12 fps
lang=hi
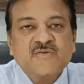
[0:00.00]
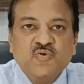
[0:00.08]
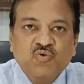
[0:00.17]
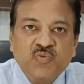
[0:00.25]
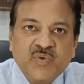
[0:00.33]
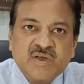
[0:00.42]
तो
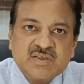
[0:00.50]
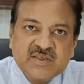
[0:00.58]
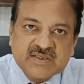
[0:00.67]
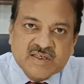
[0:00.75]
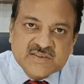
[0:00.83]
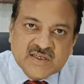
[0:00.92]
उनमें
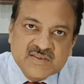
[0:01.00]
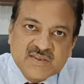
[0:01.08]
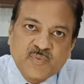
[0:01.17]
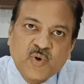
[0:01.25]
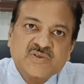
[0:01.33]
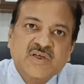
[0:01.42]
इसके चांसेस
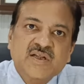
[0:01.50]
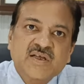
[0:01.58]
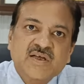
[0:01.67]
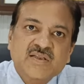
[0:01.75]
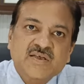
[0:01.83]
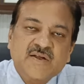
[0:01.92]
बहुत ज़्यादा
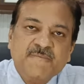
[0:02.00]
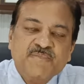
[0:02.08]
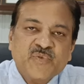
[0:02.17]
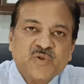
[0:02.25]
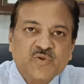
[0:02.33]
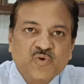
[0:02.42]
जाते हैं
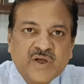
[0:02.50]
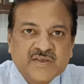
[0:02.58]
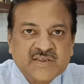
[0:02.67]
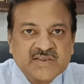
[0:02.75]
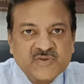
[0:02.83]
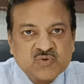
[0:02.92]
तो
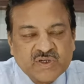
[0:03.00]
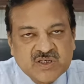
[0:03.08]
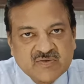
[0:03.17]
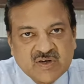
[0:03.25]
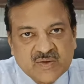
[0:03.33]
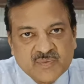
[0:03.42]
एक्सेसिव
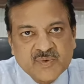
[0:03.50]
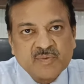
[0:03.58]
स्वेटिंग वाले